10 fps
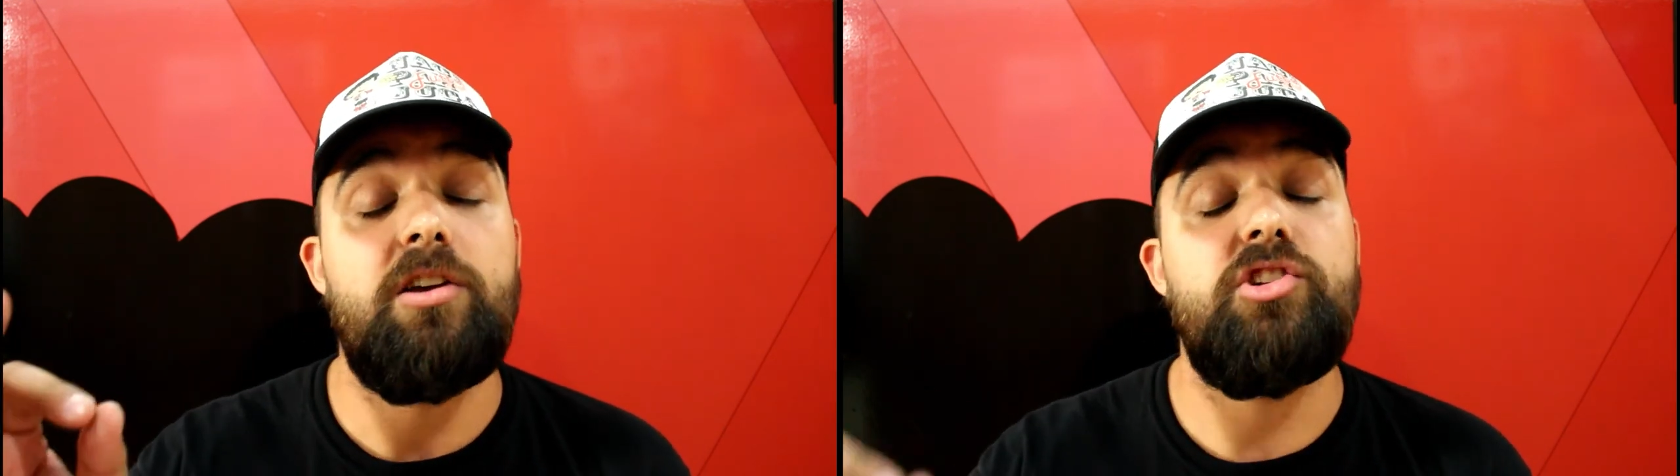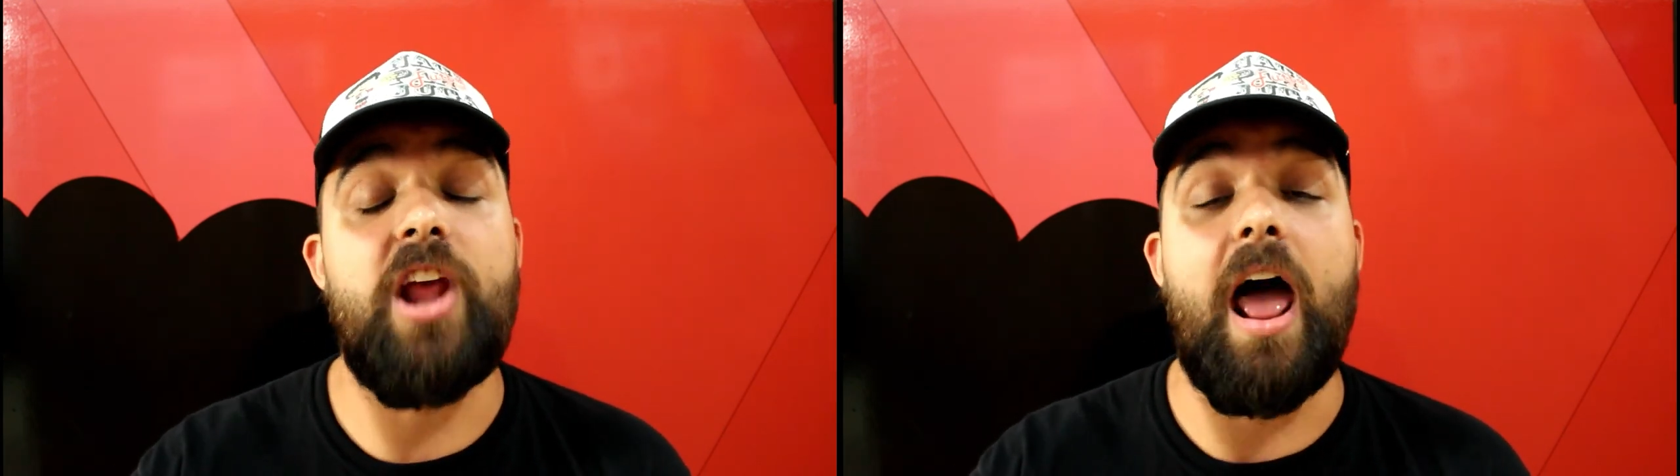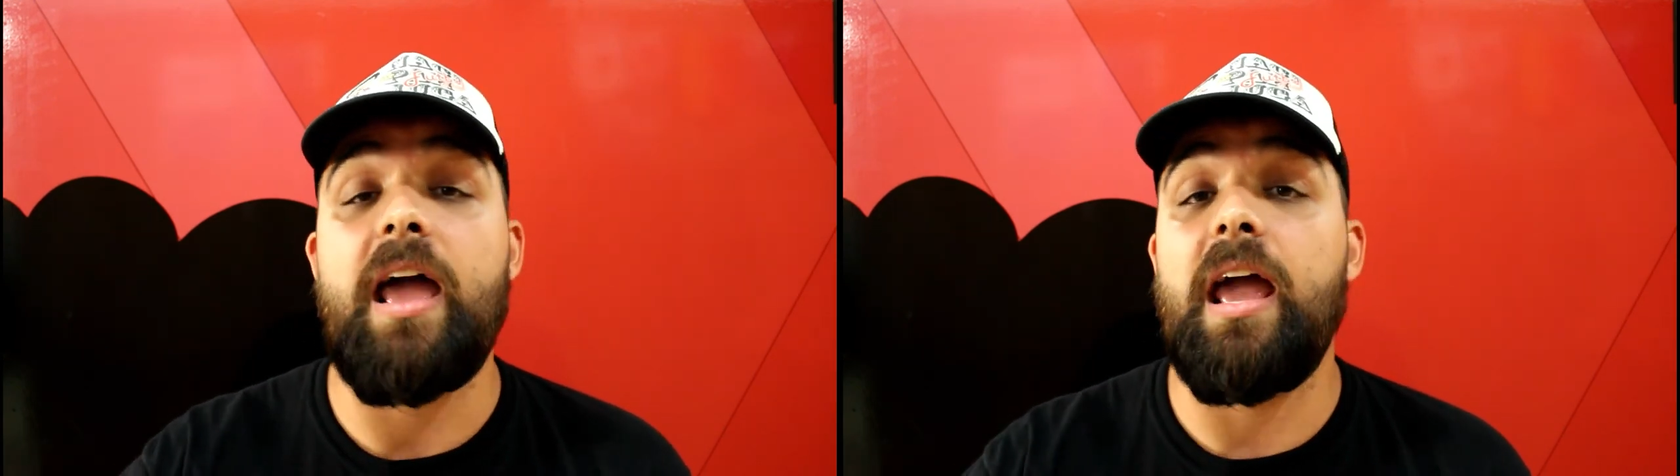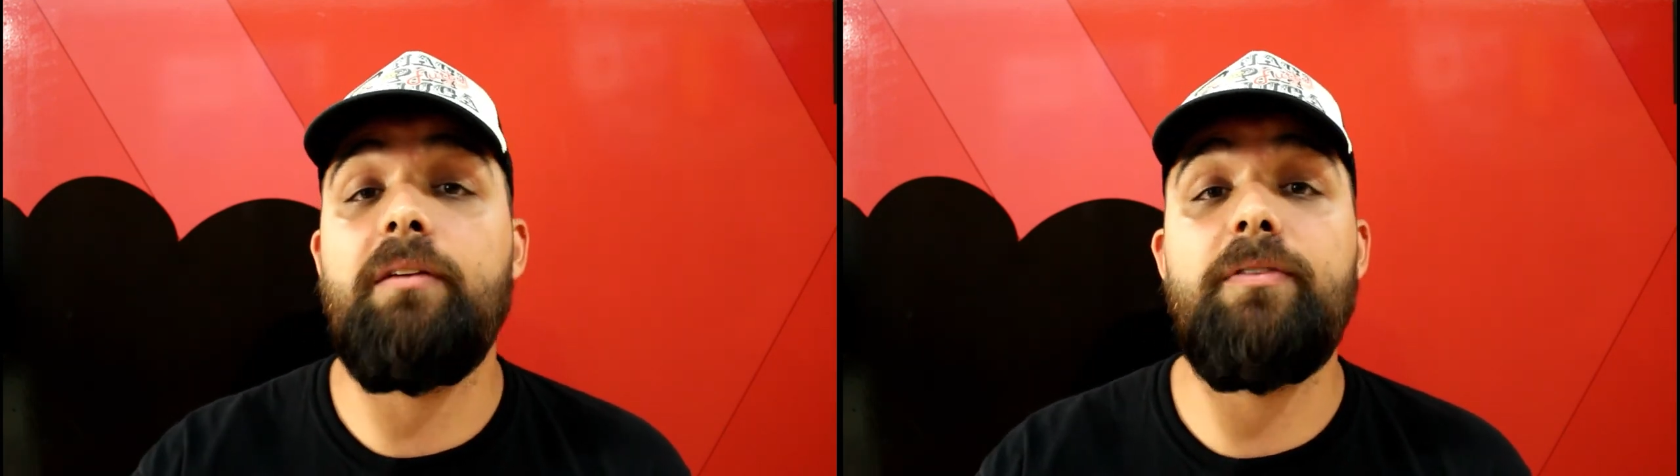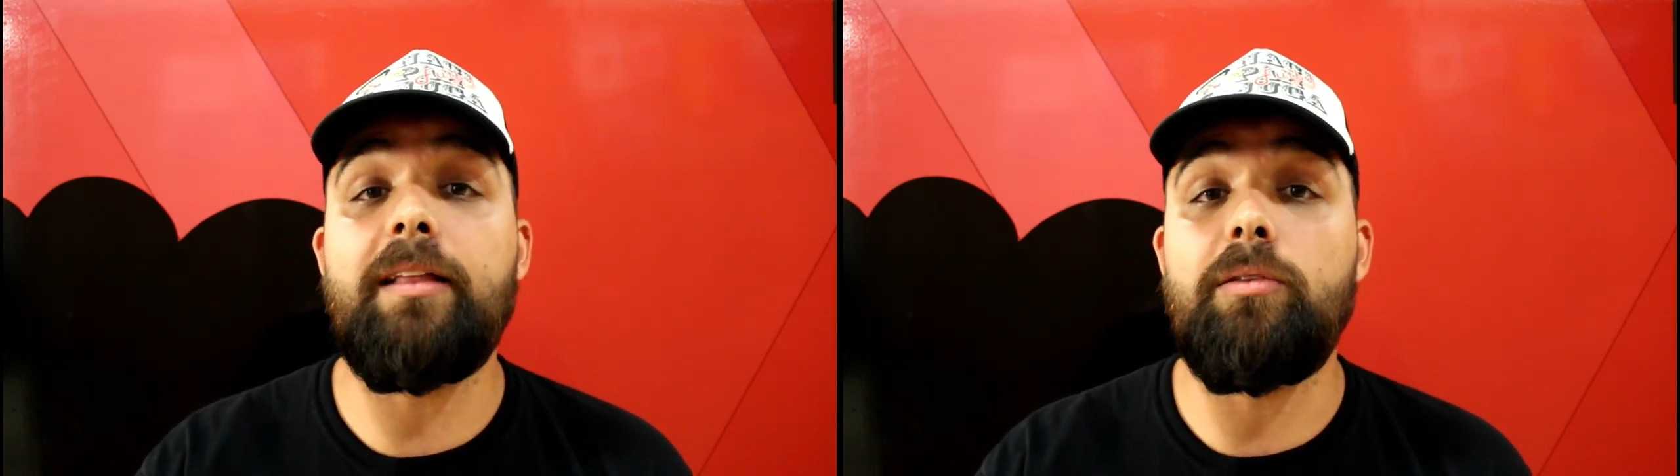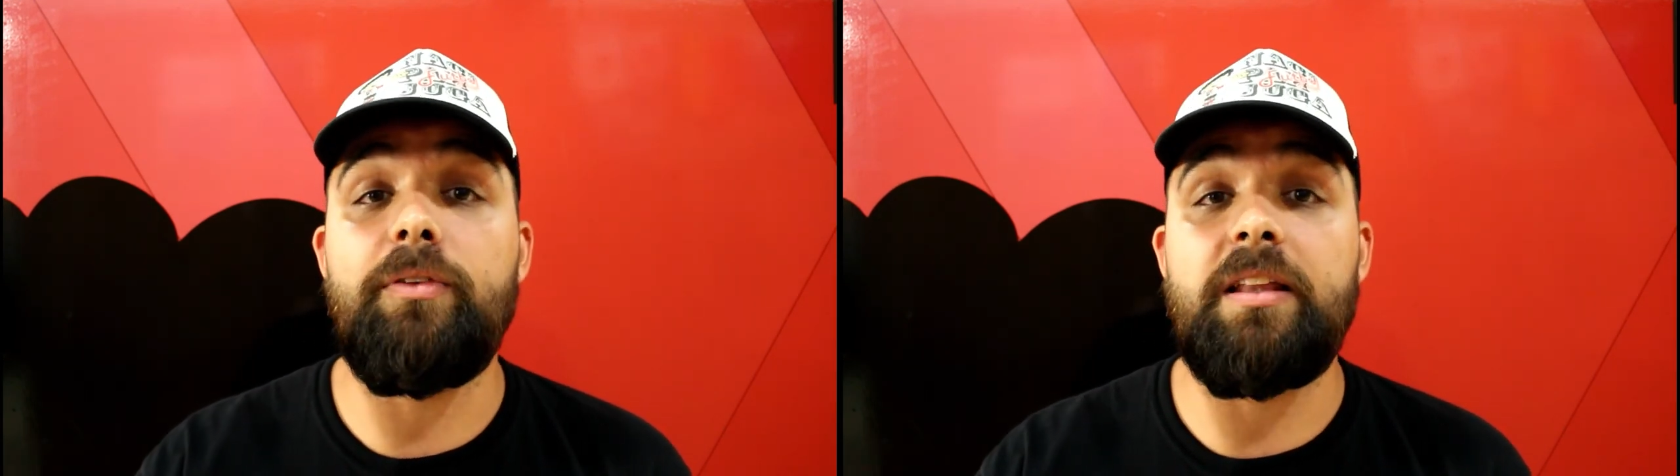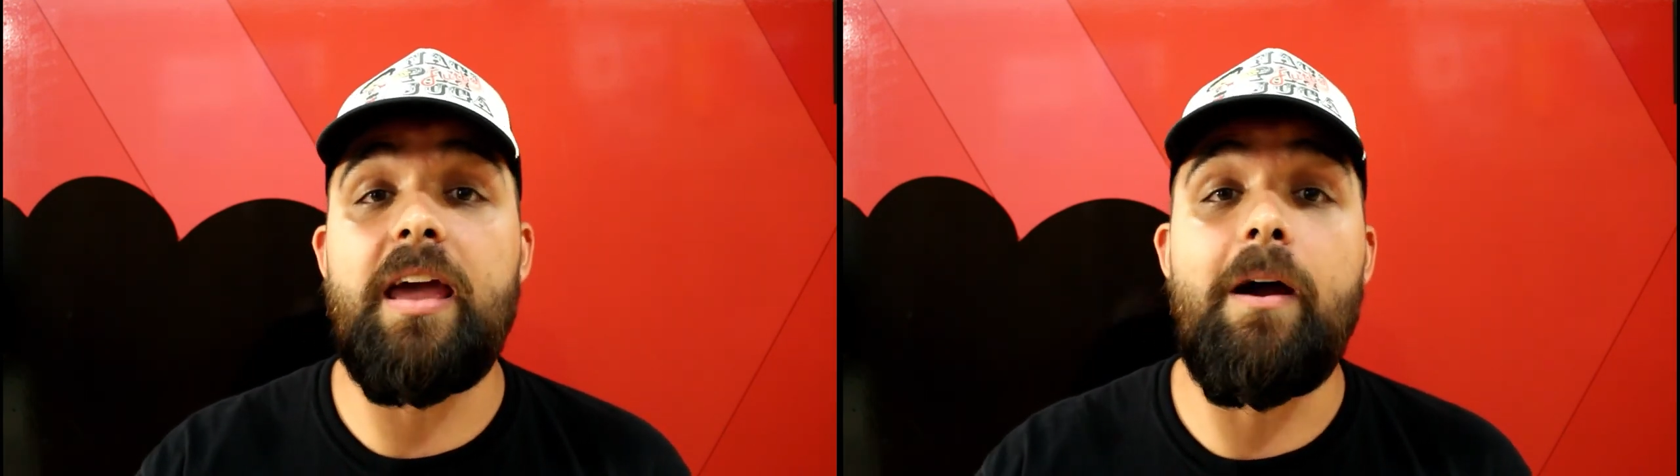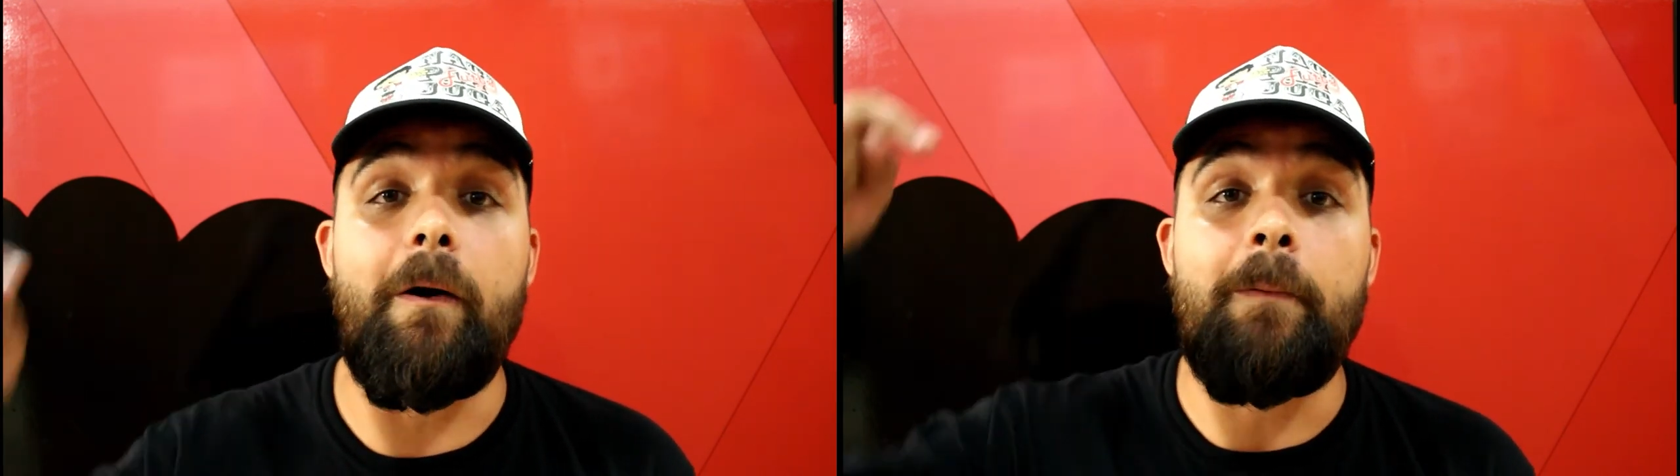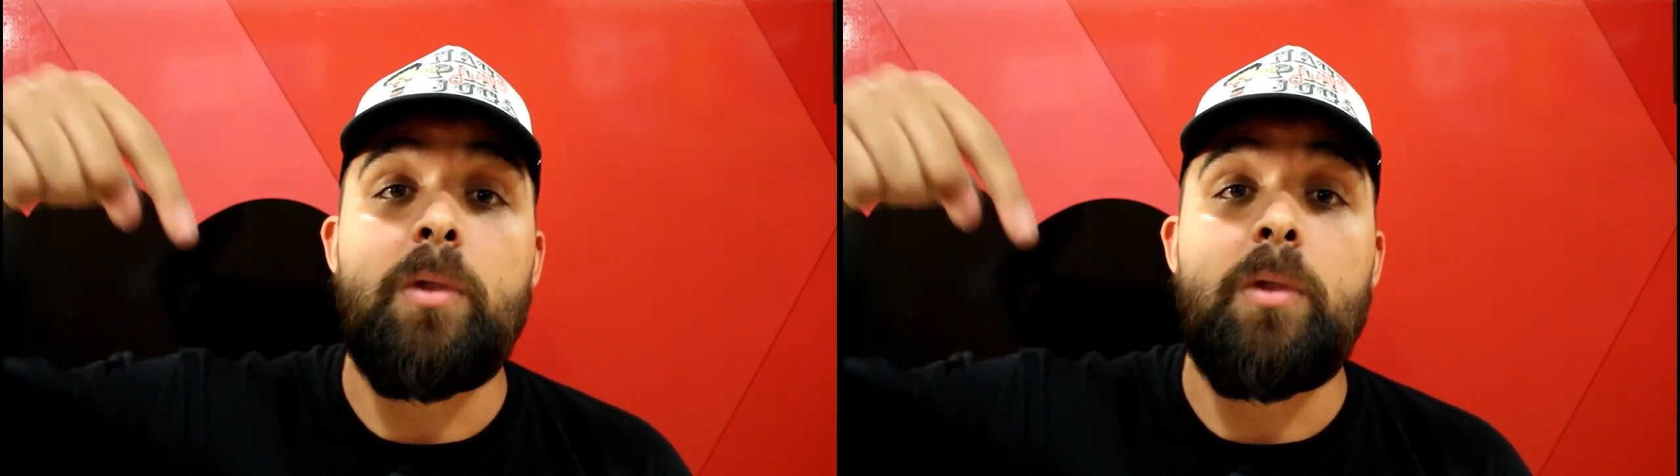ya, envía tu video